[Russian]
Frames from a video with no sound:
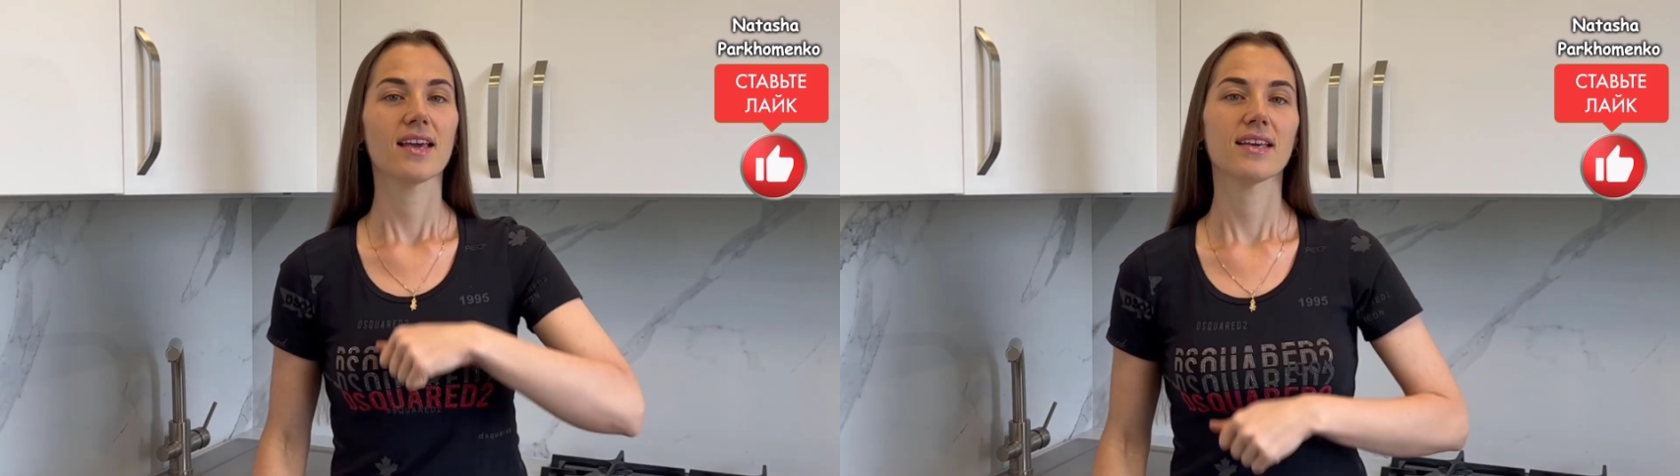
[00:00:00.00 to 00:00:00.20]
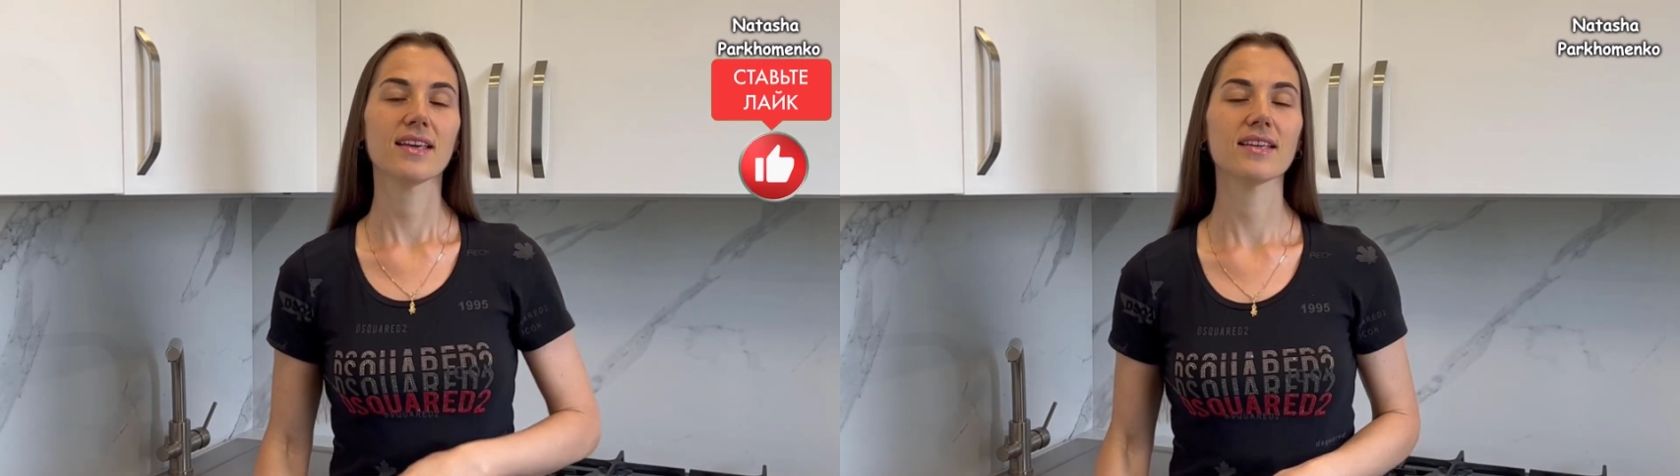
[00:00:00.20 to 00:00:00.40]

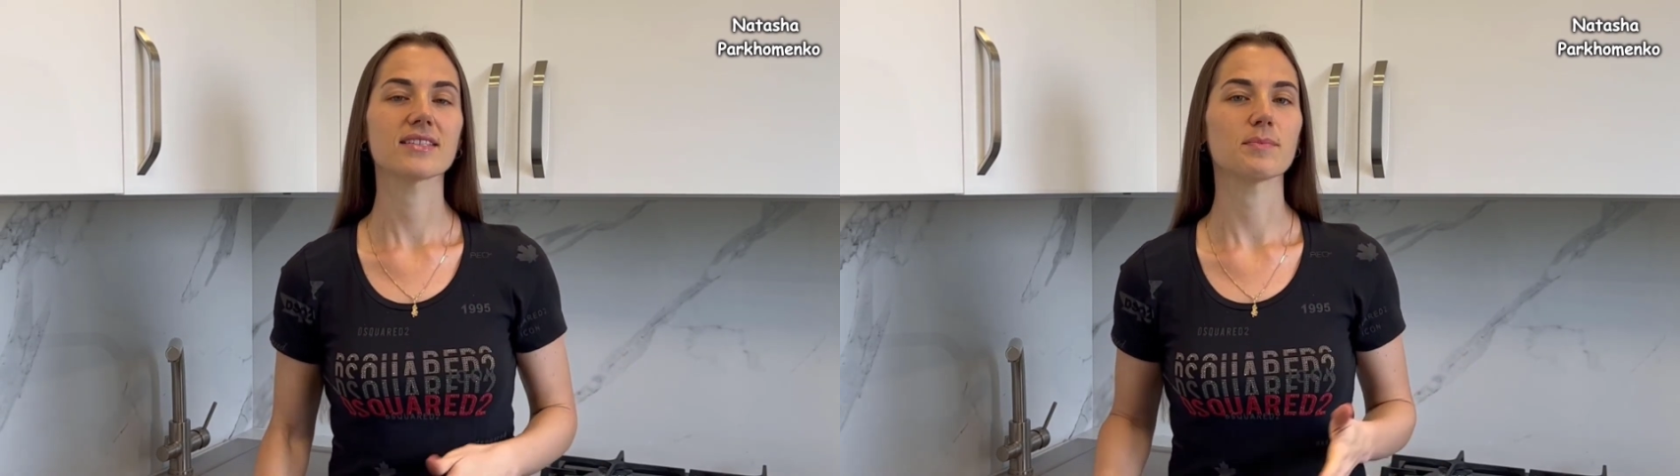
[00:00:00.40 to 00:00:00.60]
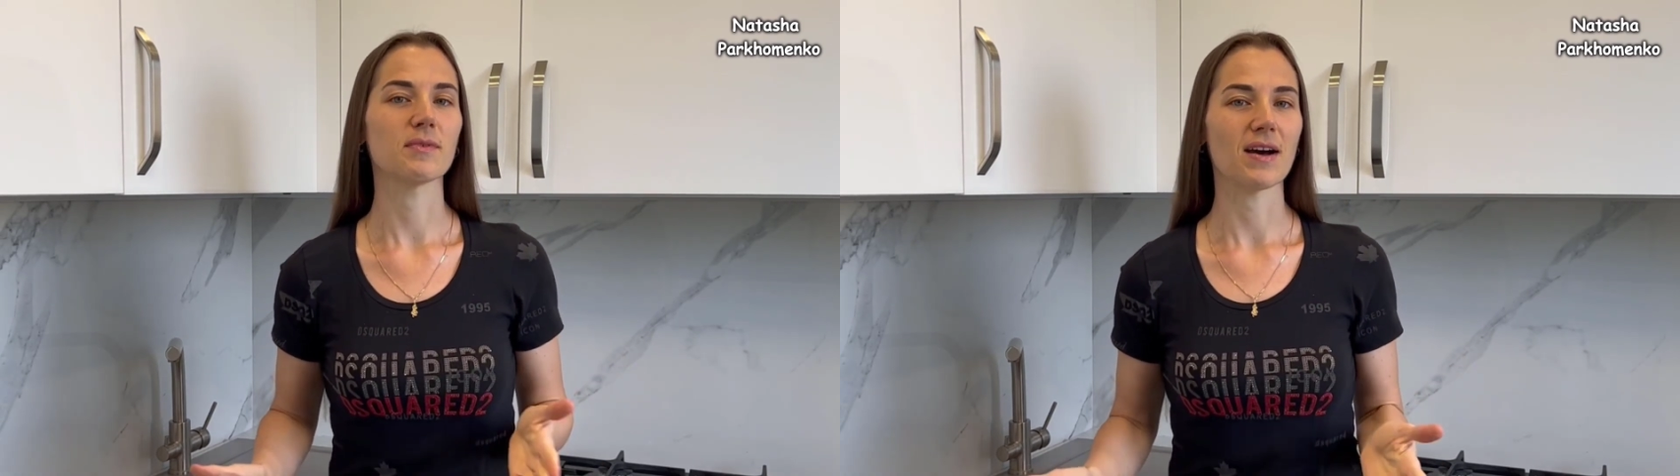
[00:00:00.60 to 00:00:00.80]
и не
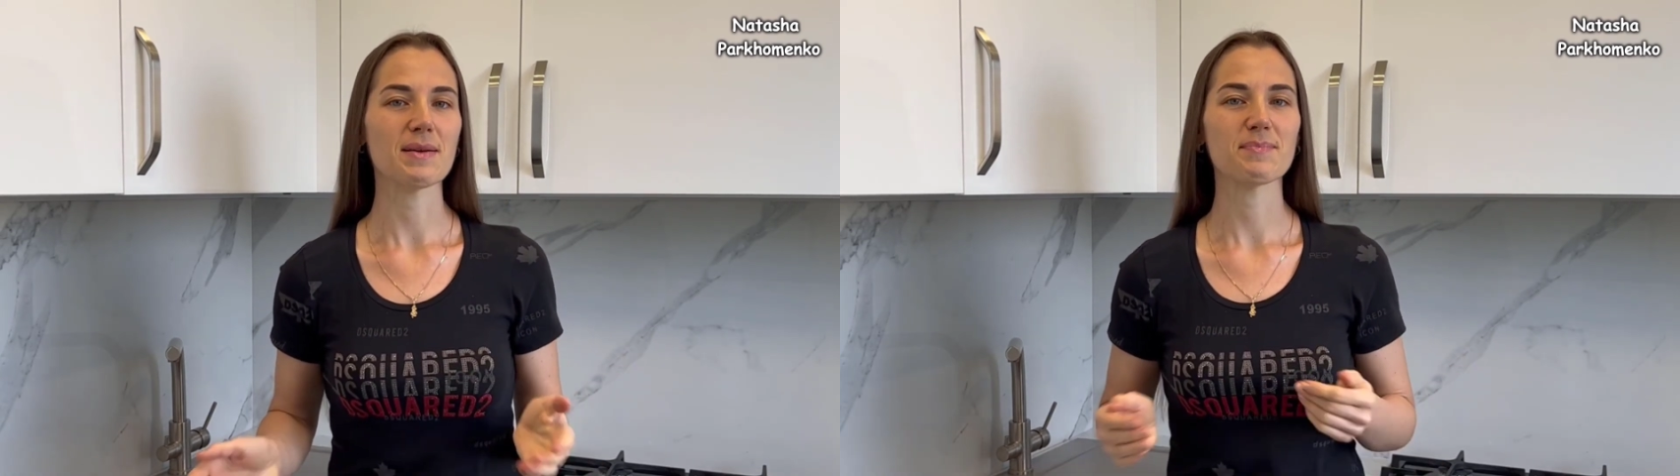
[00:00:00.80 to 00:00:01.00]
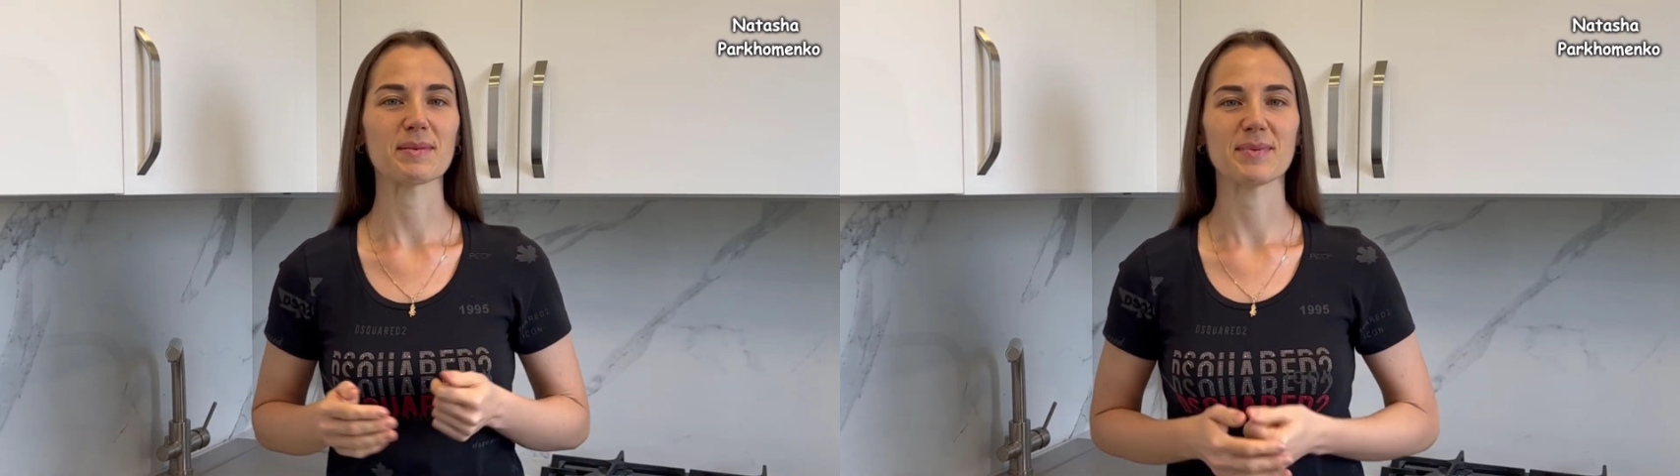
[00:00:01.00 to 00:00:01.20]

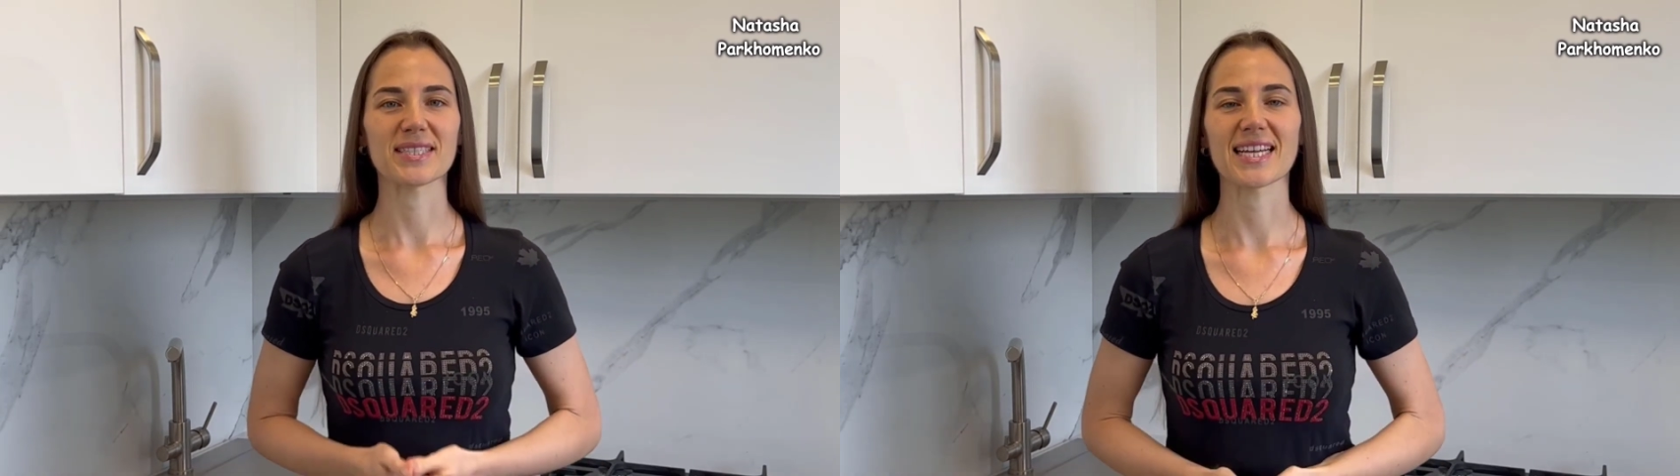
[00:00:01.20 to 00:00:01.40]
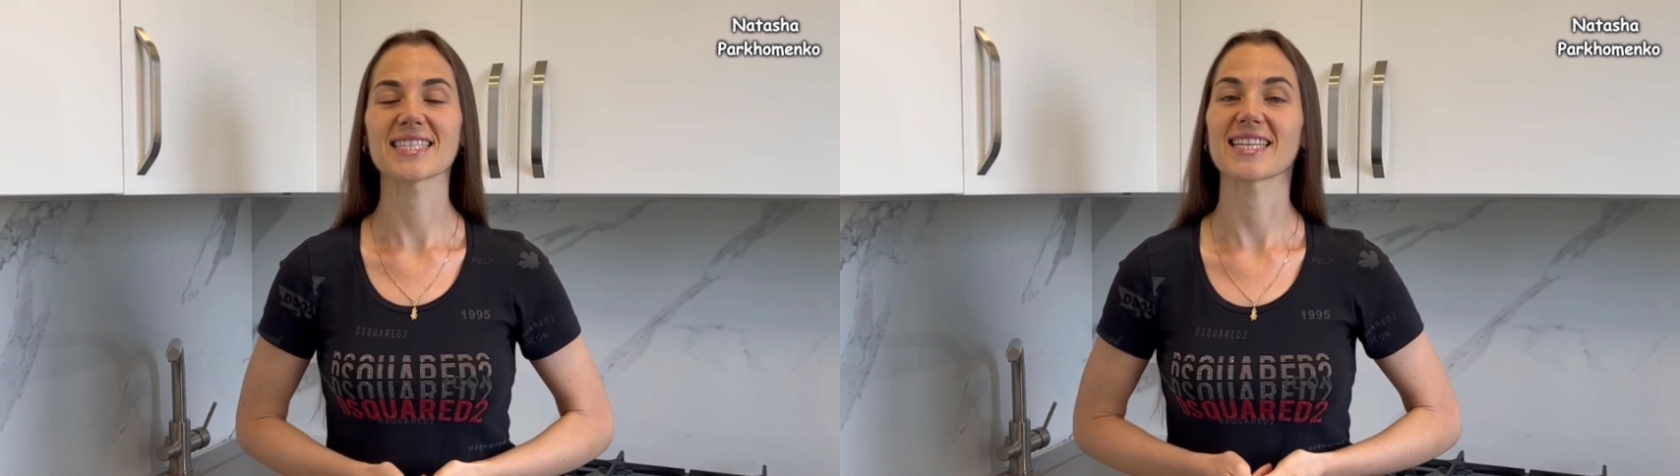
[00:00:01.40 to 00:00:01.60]
забываем
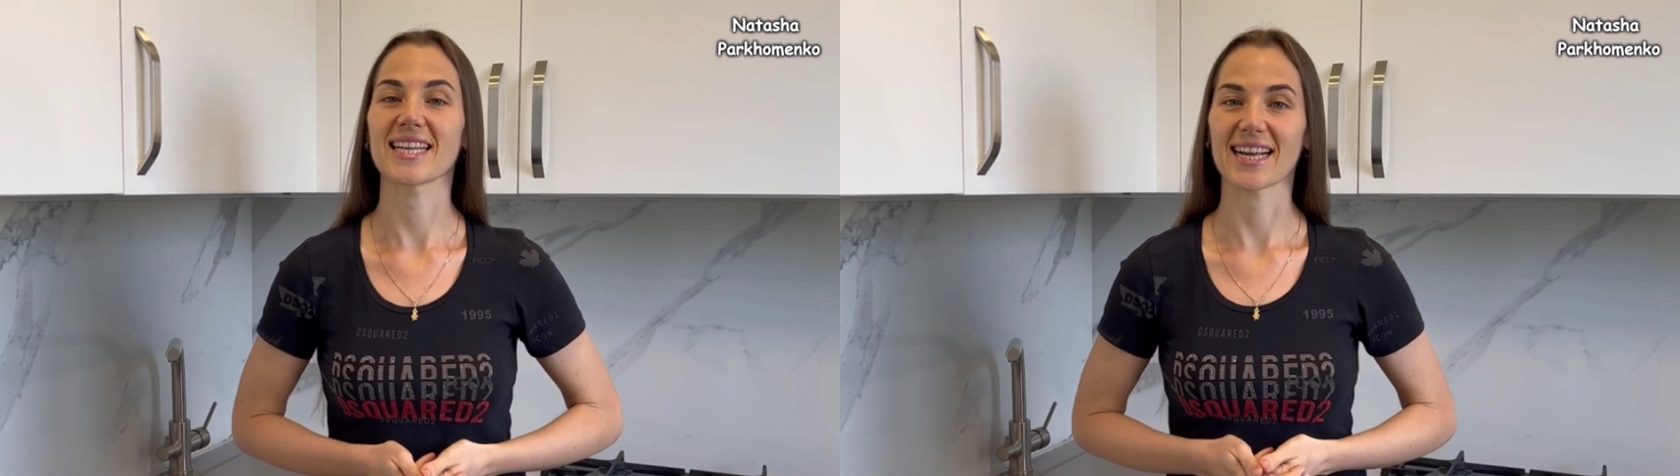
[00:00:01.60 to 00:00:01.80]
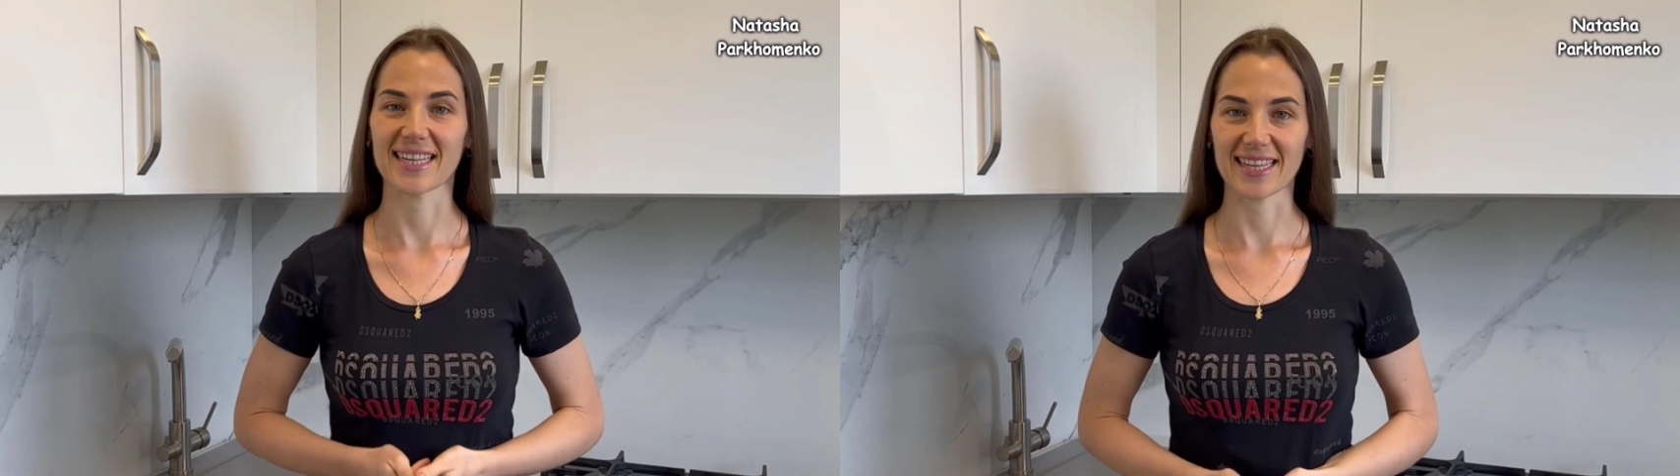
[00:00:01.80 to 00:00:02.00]
подписаться на
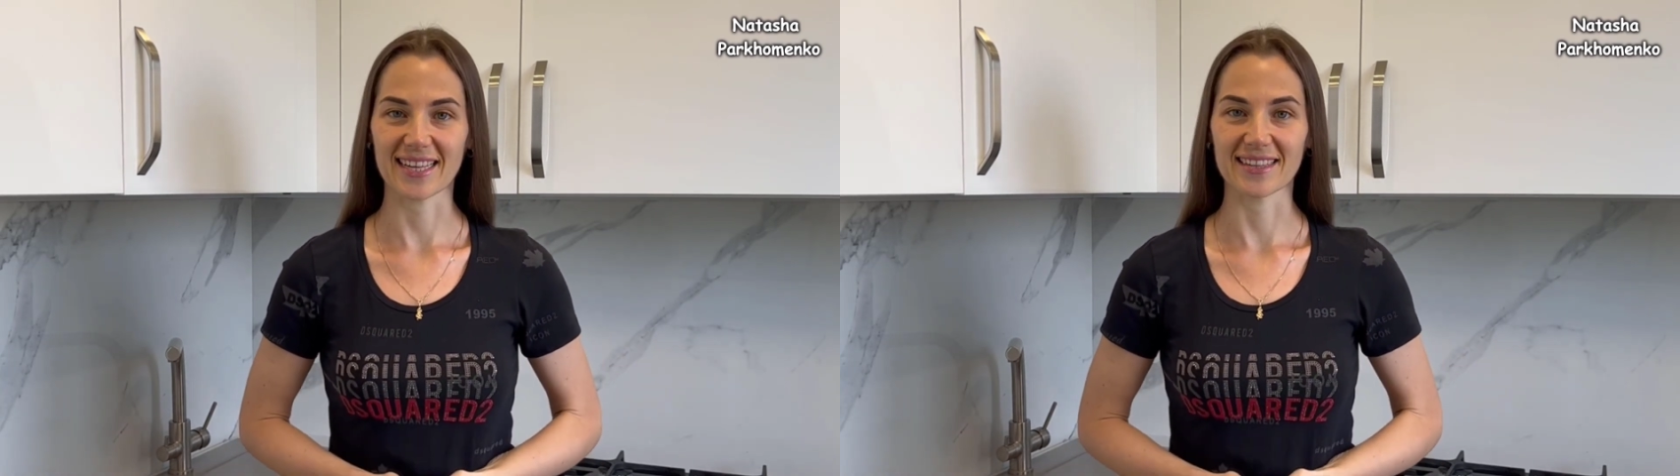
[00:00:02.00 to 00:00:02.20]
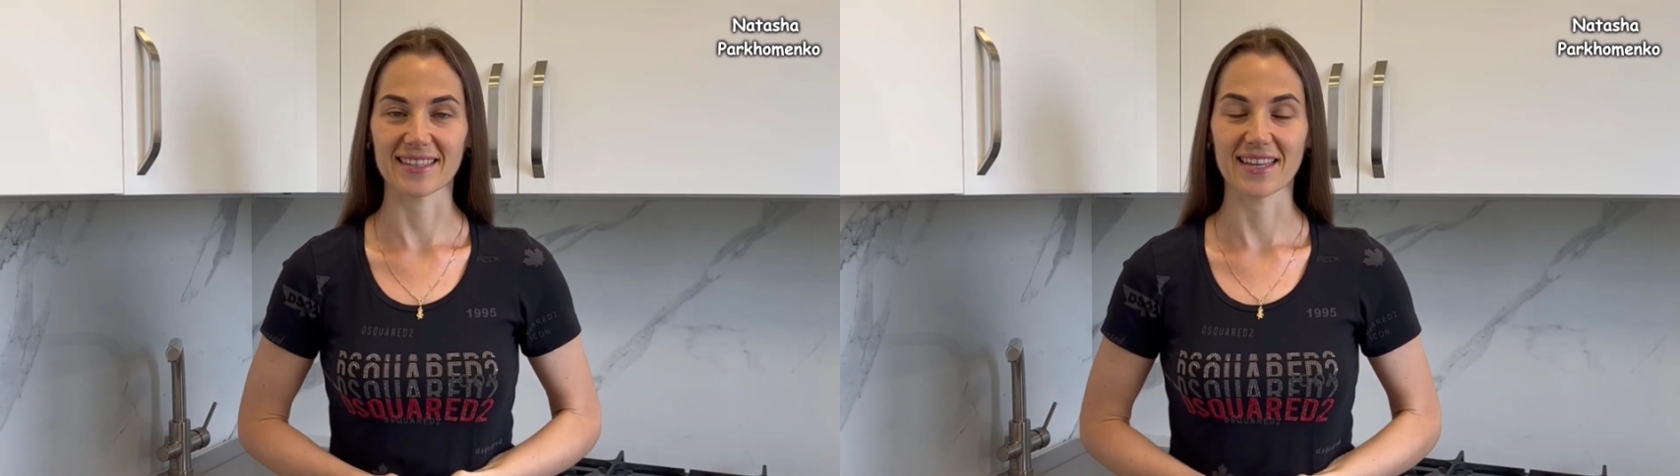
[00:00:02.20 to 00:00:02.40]
канал.